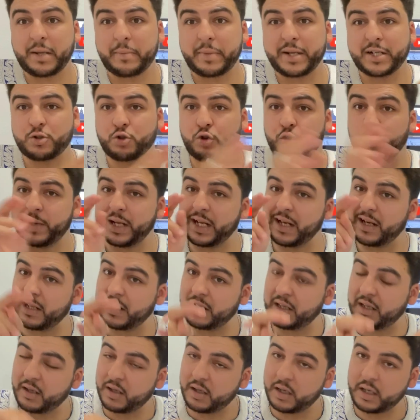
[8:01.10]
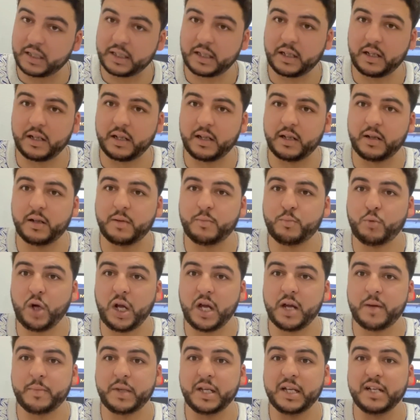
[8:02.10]
كتقول بان هاد
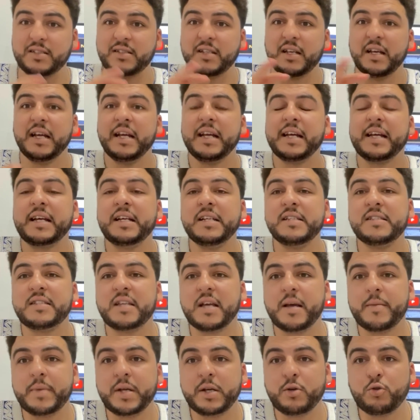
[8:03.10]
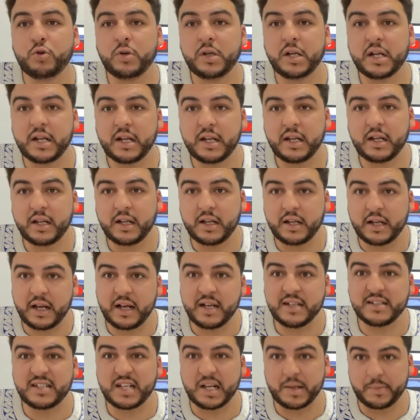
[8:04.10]
المحاميات كينتميو الى
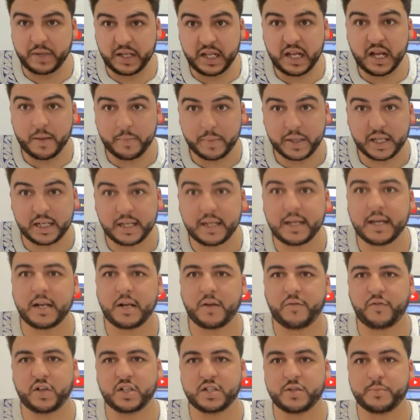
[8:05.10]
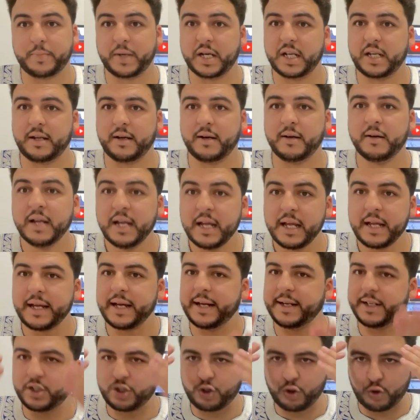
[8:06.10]
الاحزاب اليمينيه هنا في اسبانيا
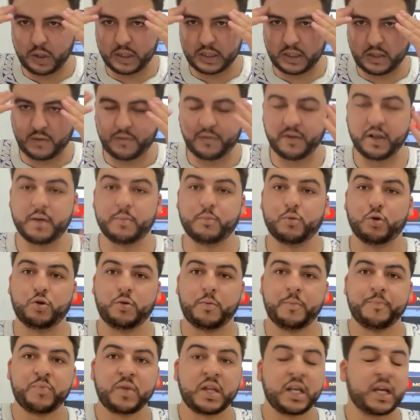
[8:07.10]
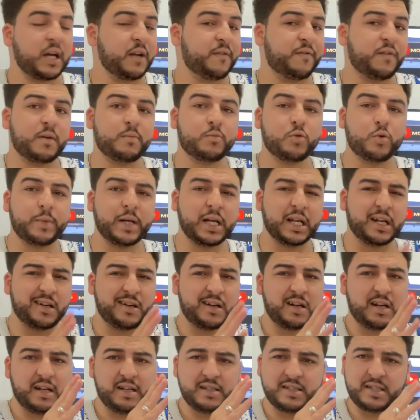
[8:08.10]
يعني شنو غادي نفهموا كنفهموا بان
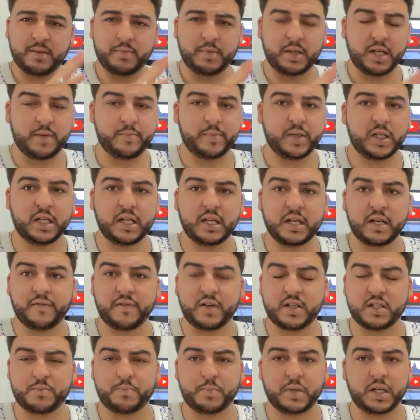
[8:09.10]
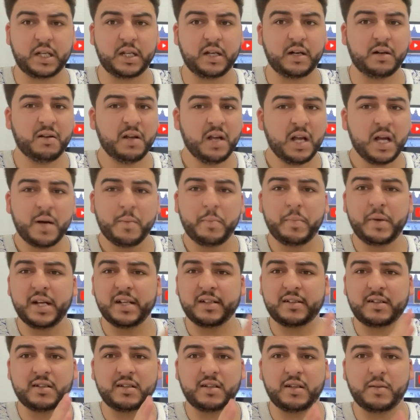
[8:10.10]
الاحزاب اليمينيه هنا في اسبانيا
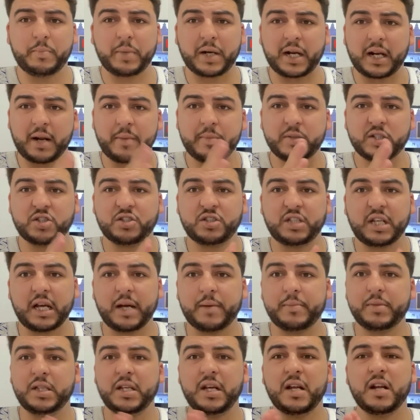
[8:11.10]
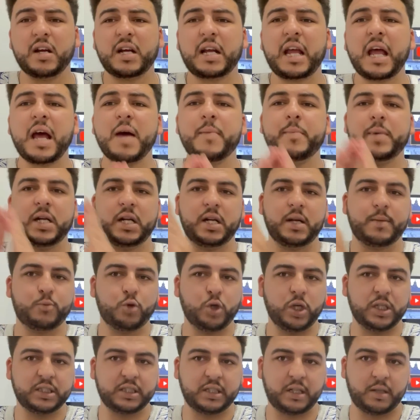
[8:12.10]
بنات البرنامج الانتخابي ديالها كامل على
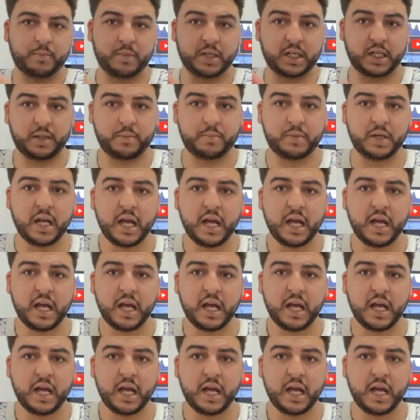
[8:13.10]
معاداه المغرب